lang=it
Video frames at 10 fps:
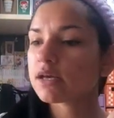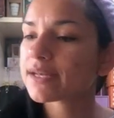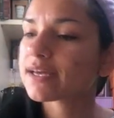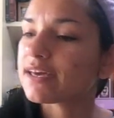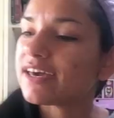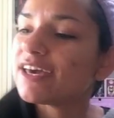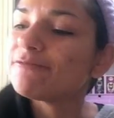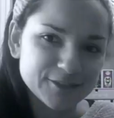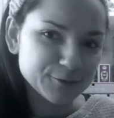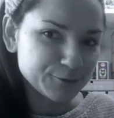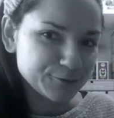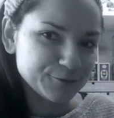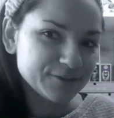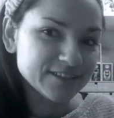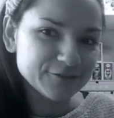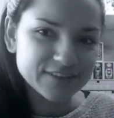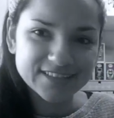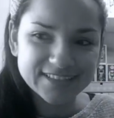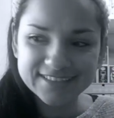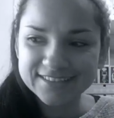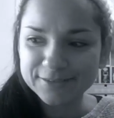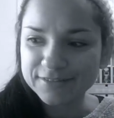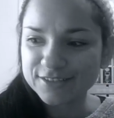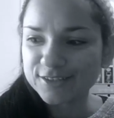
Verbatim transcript: perché... Io sono soddisfattissima,